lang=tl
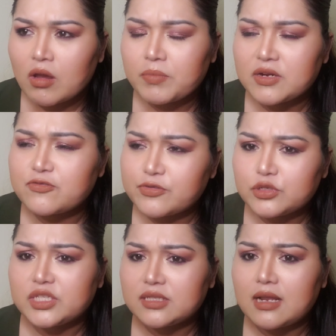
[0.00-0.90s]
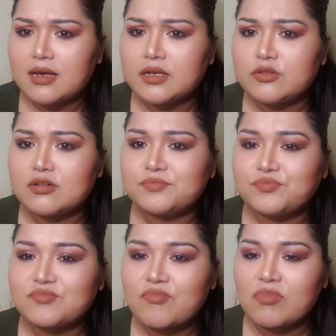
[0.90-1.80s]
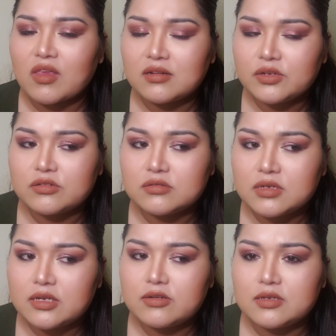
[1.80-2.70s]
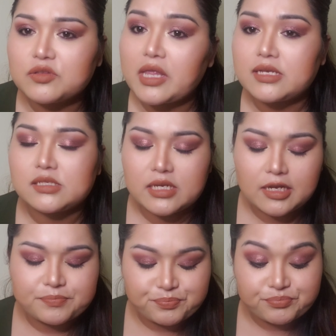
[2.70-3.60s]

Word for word: Parang fruity talaga yung yung ano yung taste niya.